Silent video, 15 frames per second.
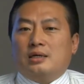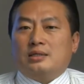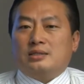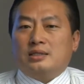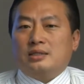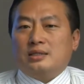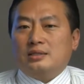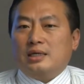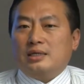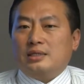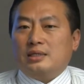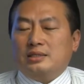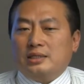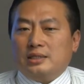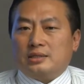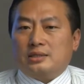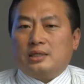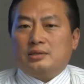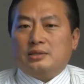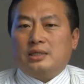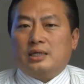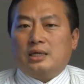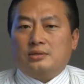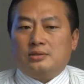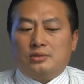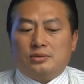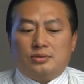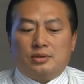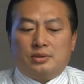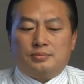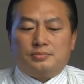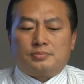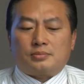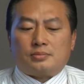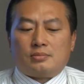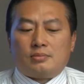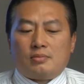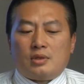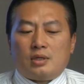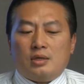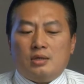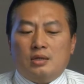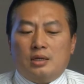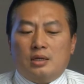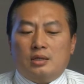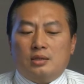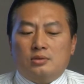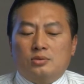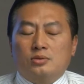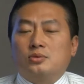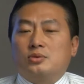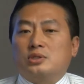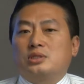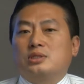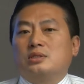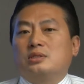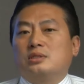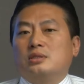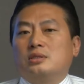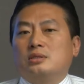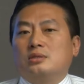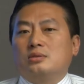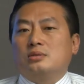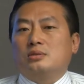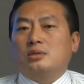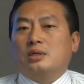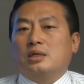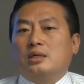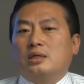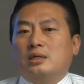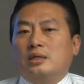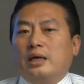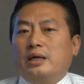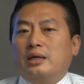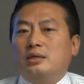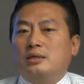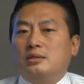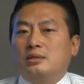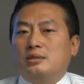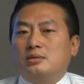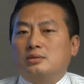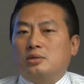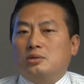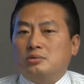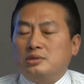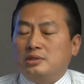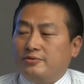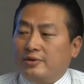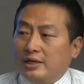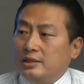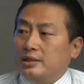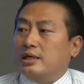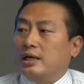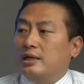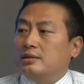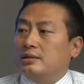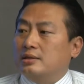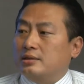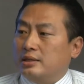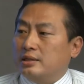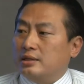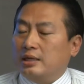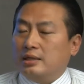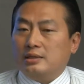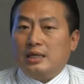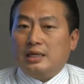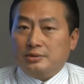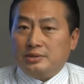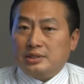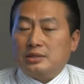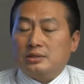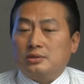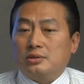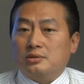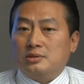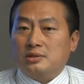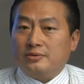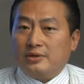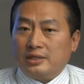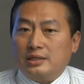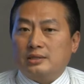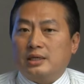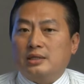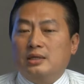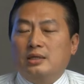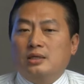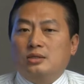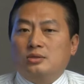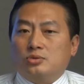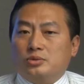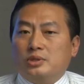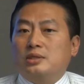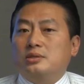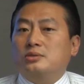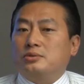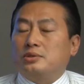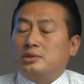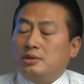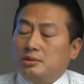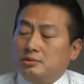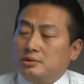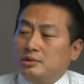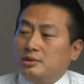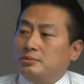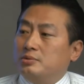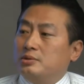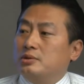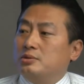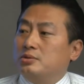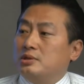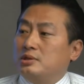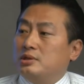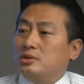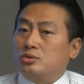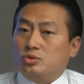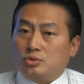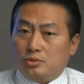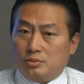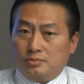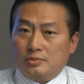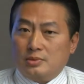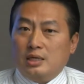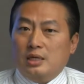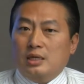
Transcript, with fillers: 啊，先跟大家介绍一下，就是说啊，如果是呃来投资房地产，OK，来拉斯维加斯投资房地产，主要是作为投资，而不是说自住。